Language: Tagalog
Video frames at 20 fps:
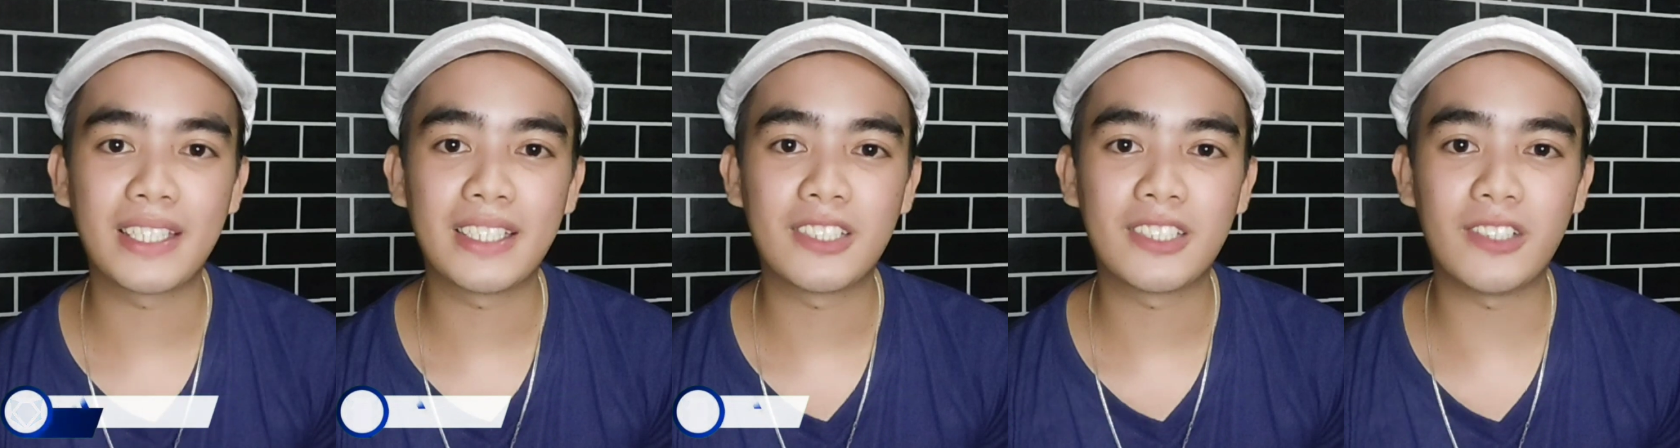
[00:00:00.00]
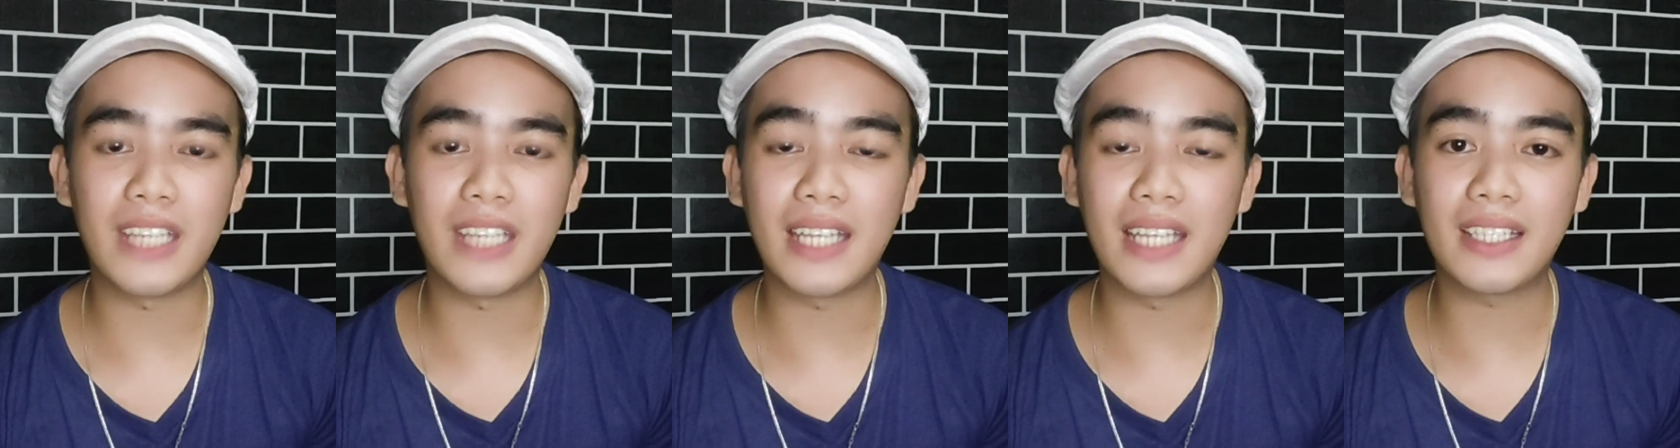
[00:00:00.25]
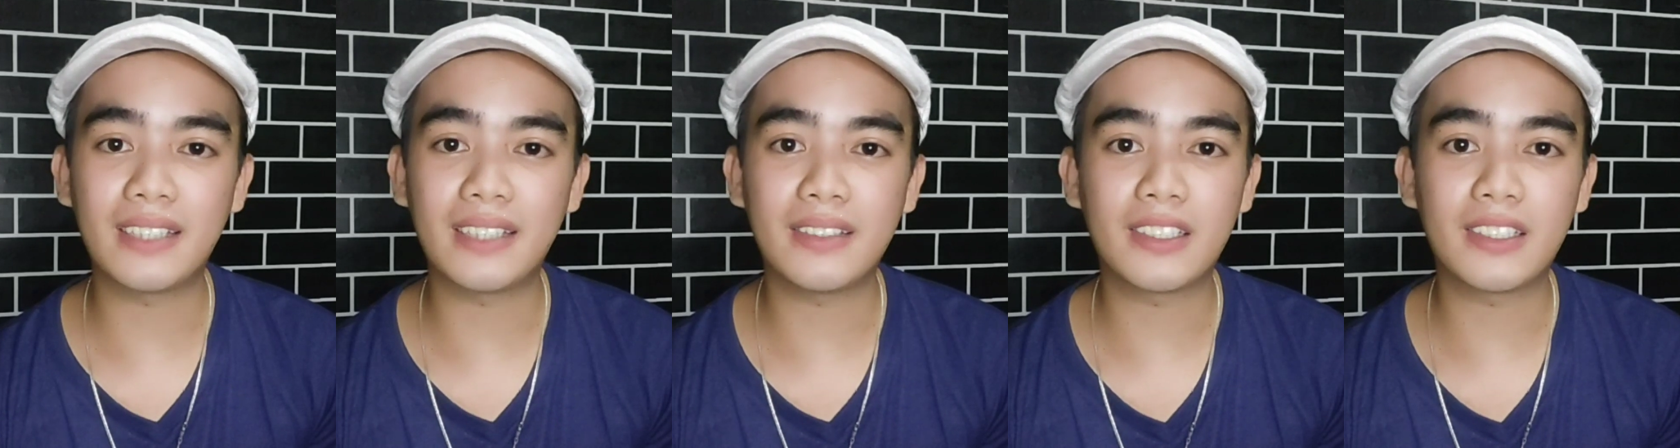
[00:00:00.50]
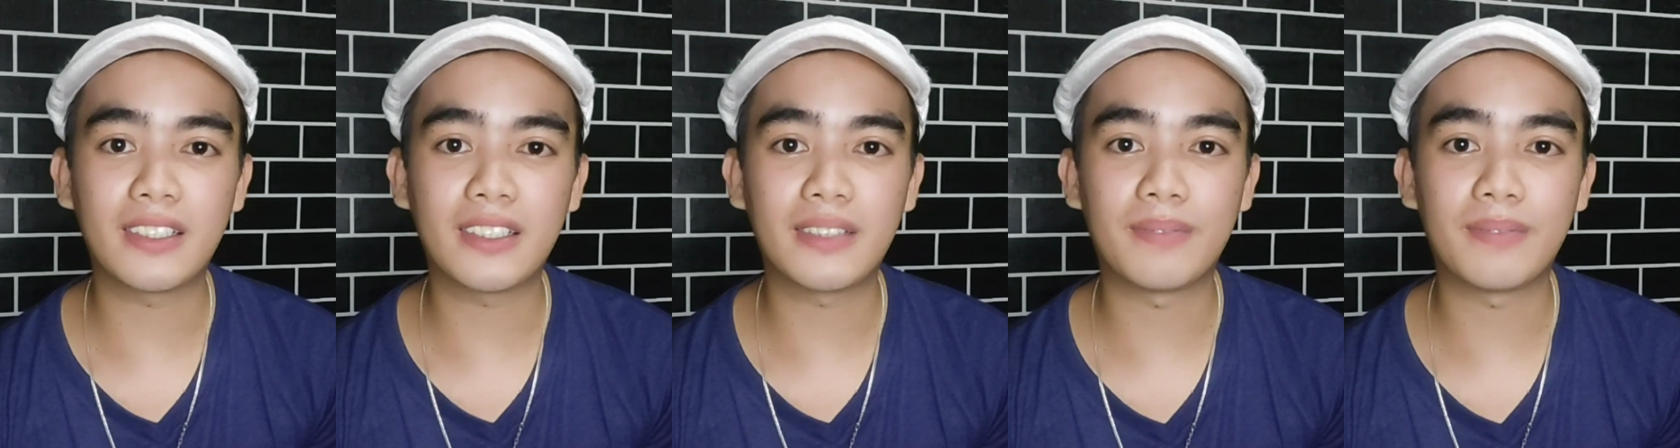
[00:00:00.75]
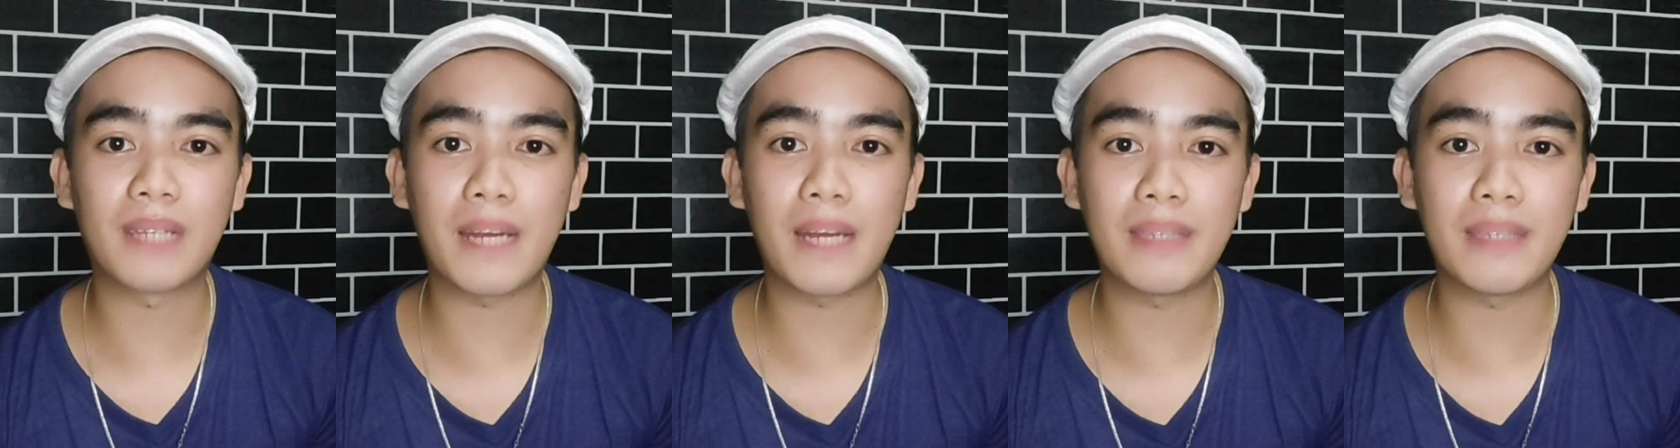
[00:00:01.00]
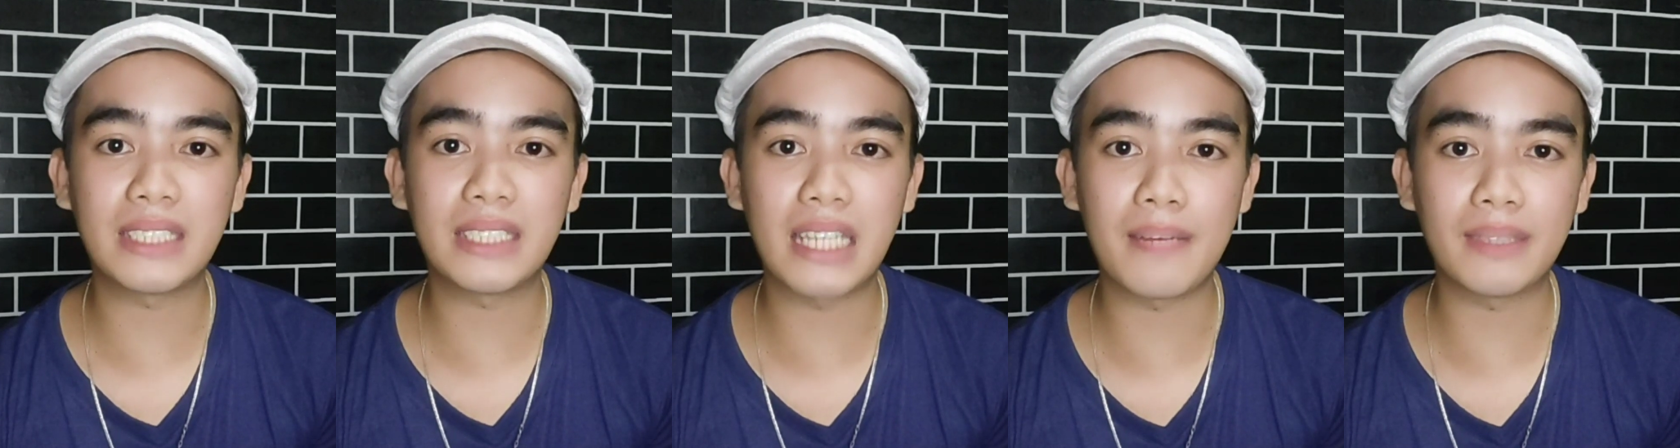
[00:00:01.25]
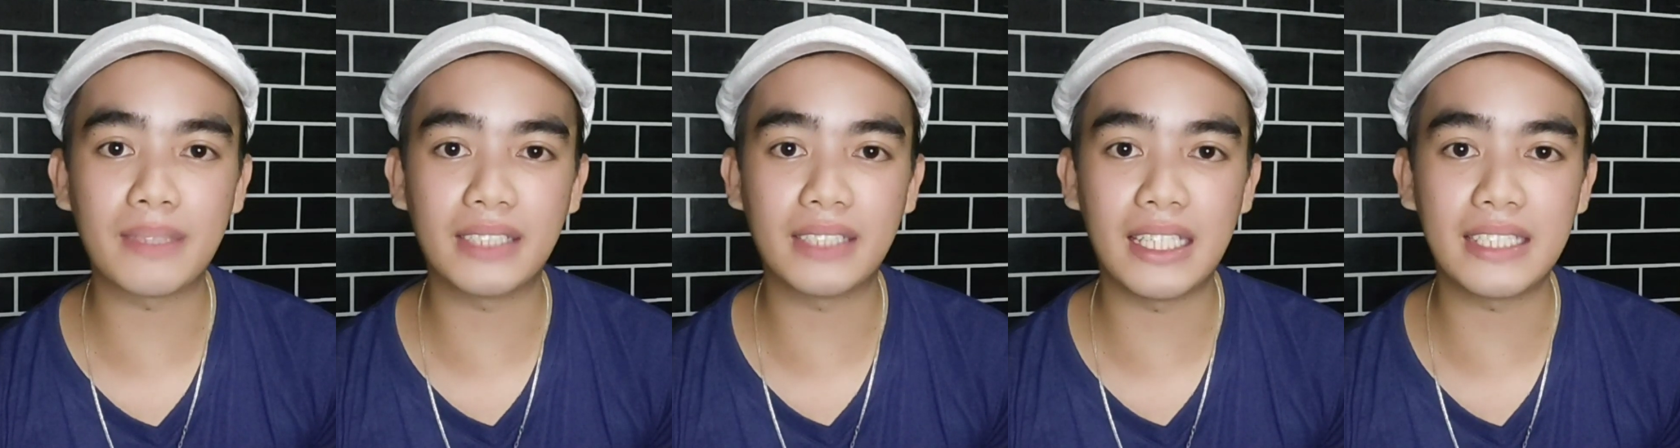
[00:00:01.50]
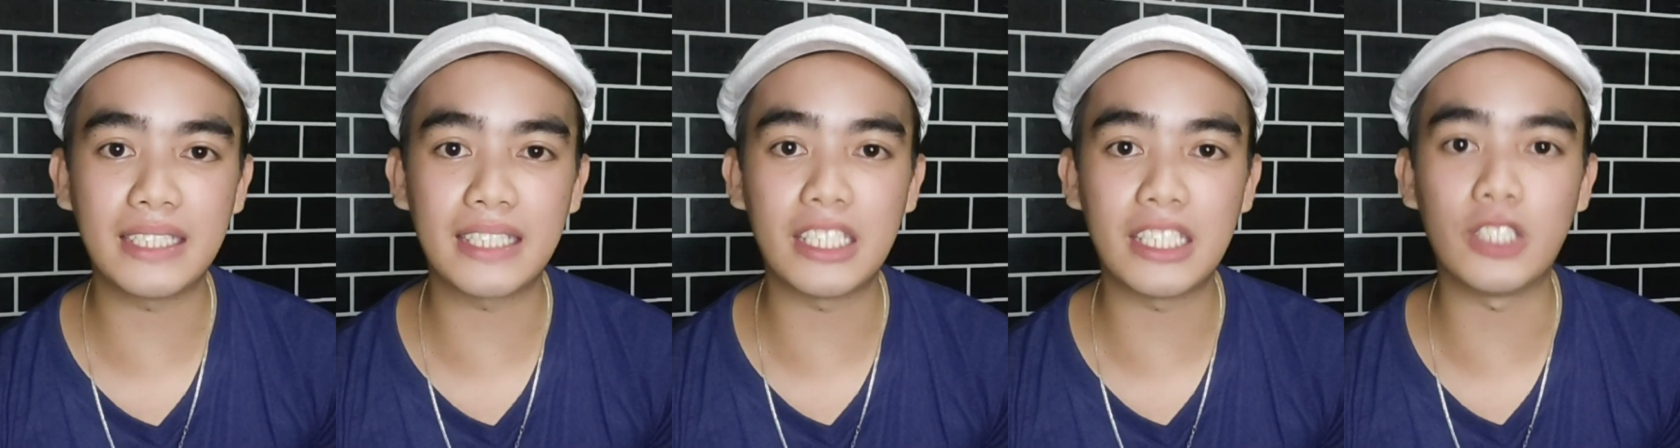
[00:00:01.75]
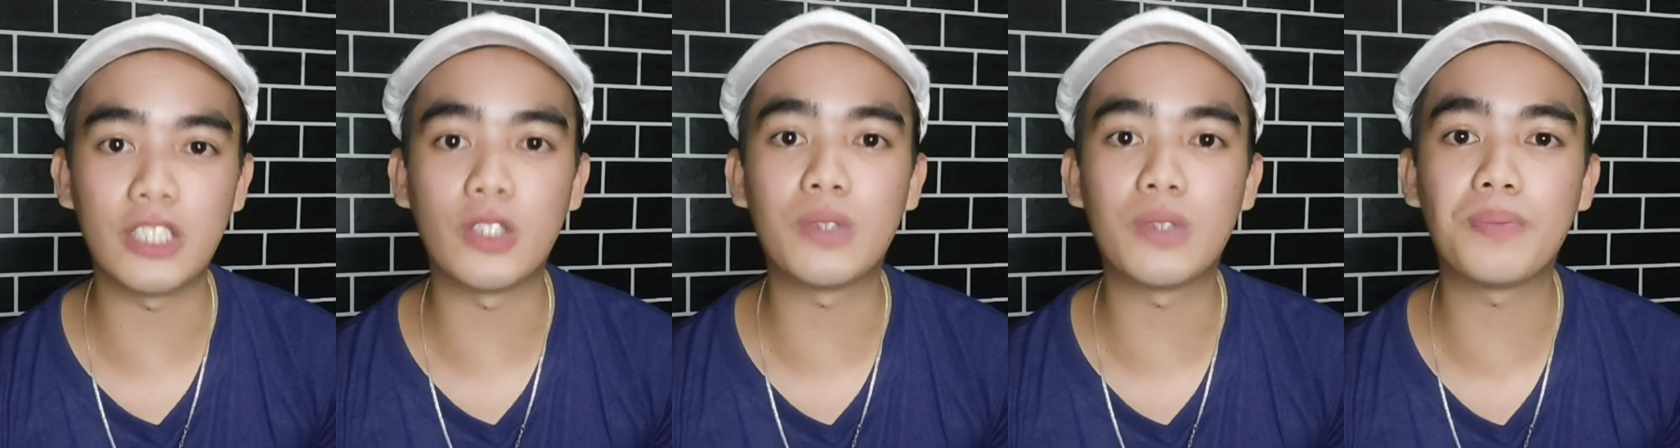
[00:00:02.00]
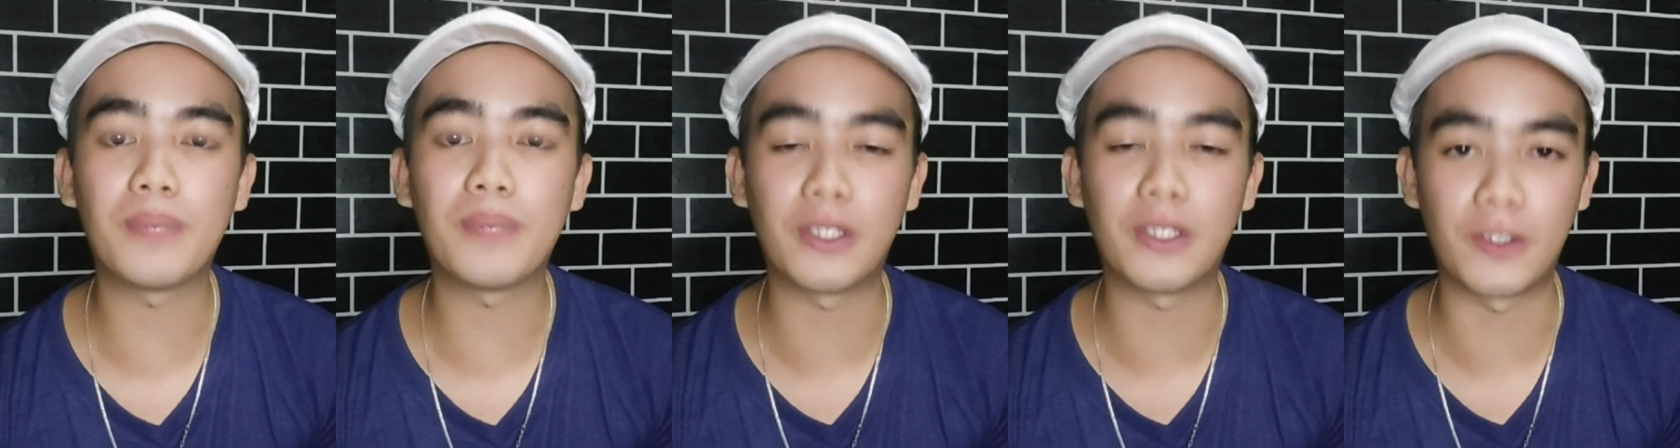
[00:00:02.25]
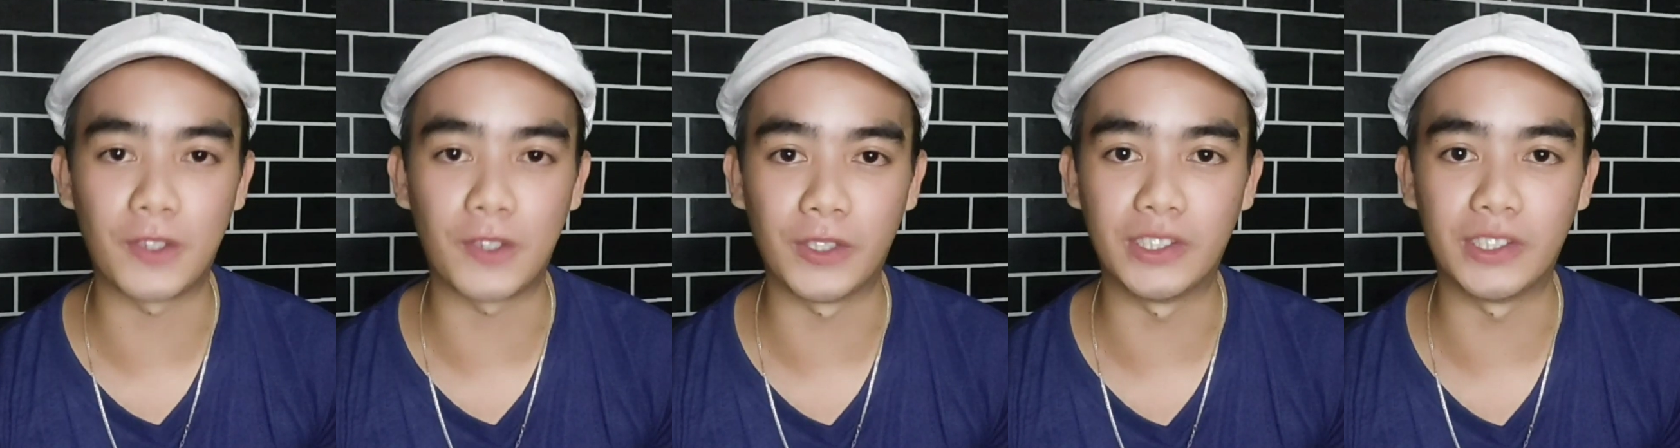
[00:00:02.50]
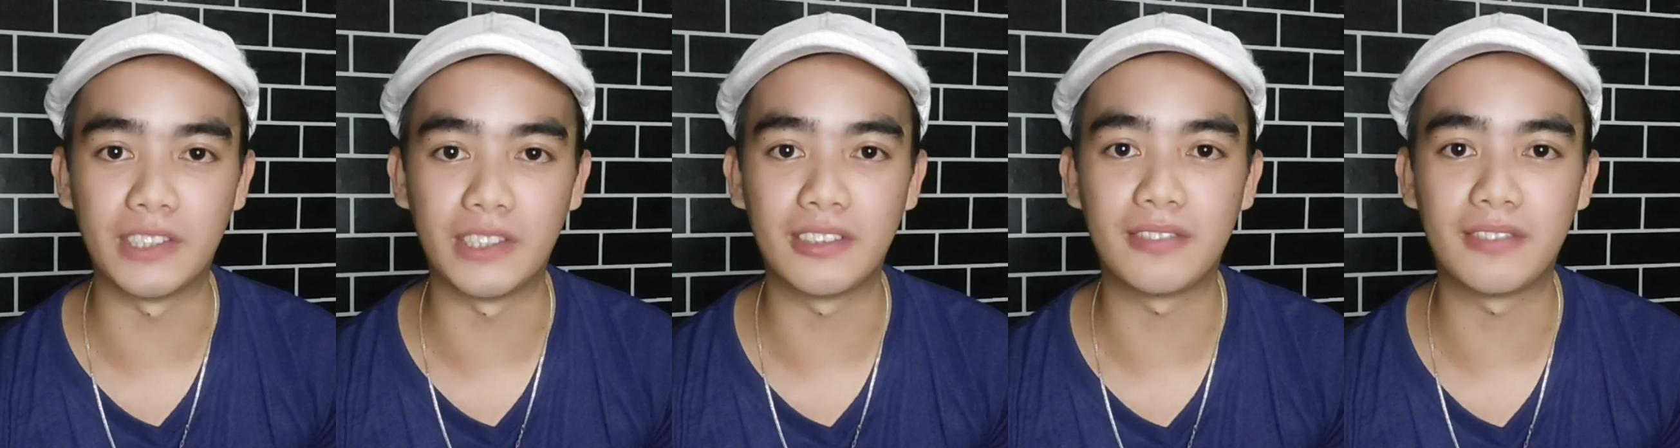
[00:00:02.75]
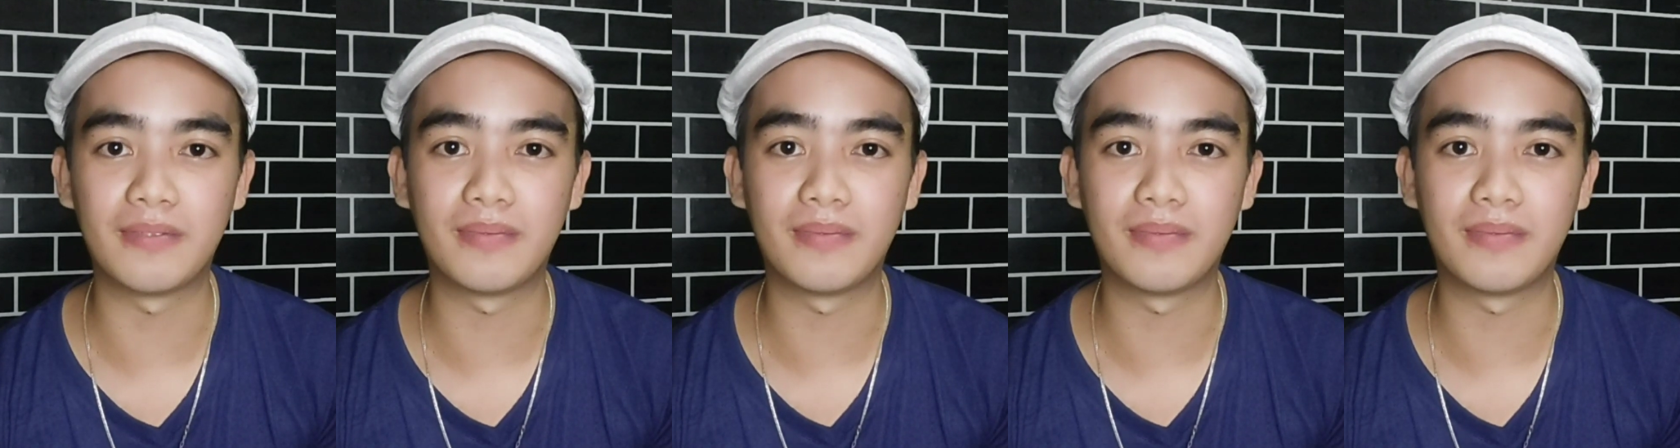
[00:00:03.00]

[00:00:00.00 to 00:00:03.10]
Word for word: So yan, maraming salamat guys sa inyong panonood.